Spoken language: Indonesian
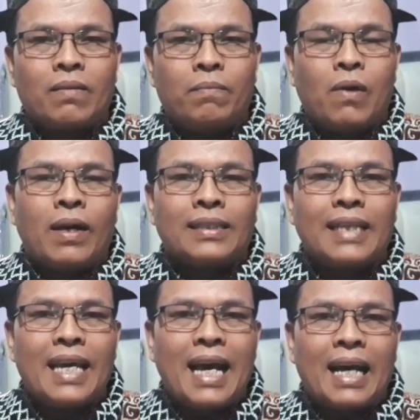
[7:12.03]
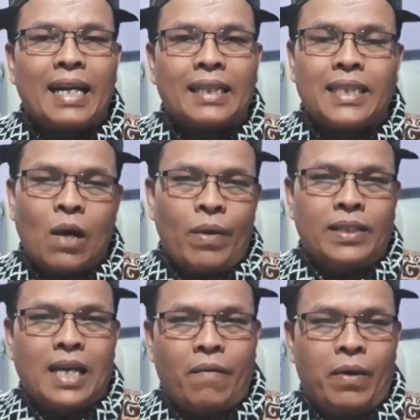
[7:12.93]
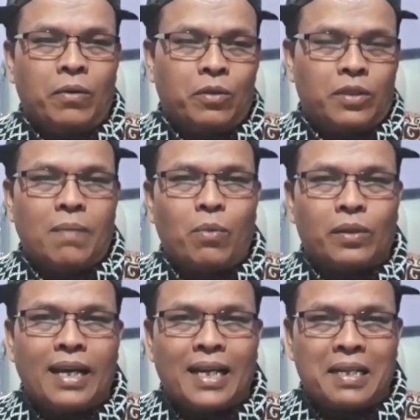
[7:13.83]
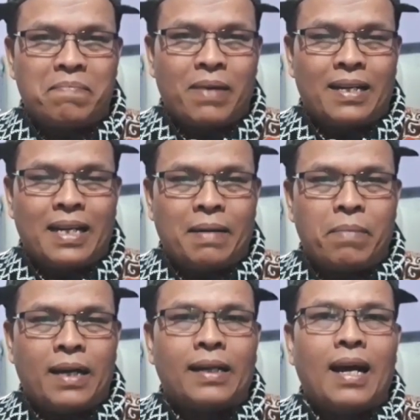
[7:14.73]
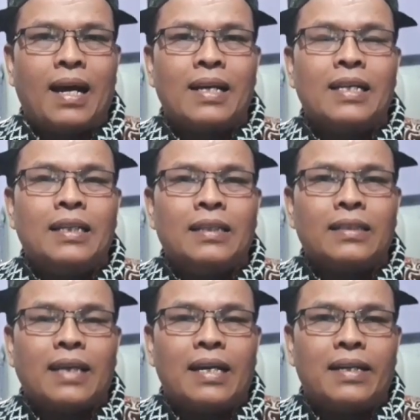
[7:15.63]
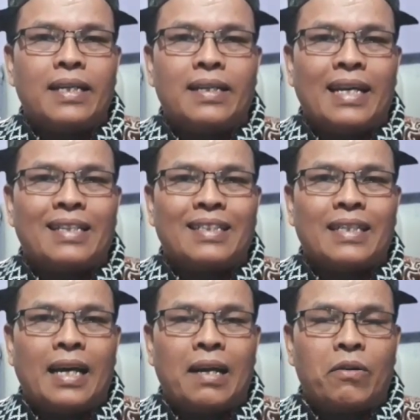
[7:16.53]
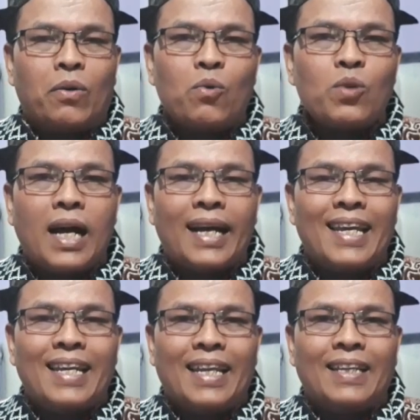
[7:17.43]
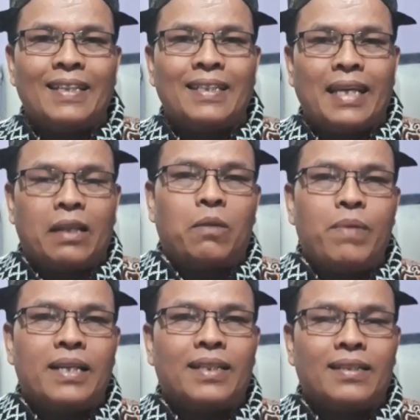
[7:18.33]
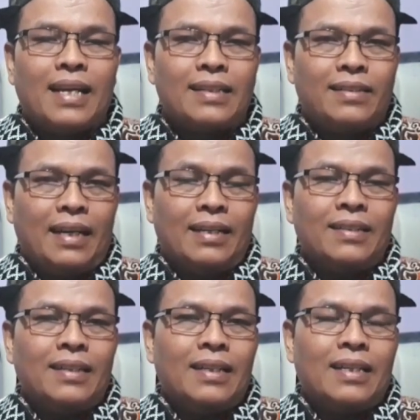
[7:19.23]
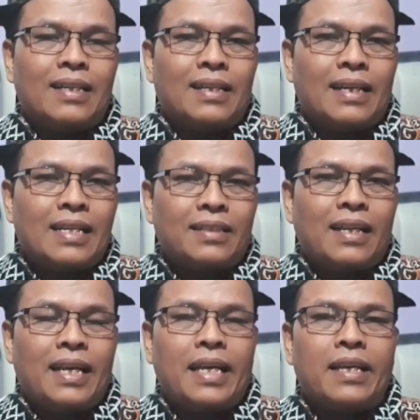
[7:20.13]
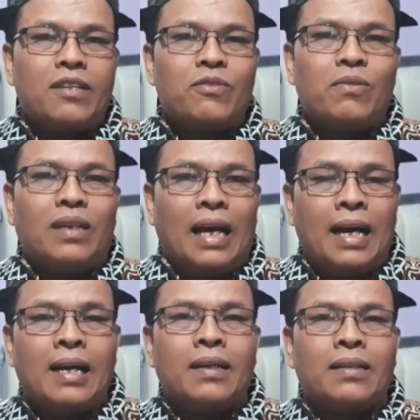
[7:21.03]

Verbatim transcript: bahwa saya ada cawe-cawe untuk campur tangan kepada para kandidat calon lurah ini yaitu biasa saja karena saya ingin juga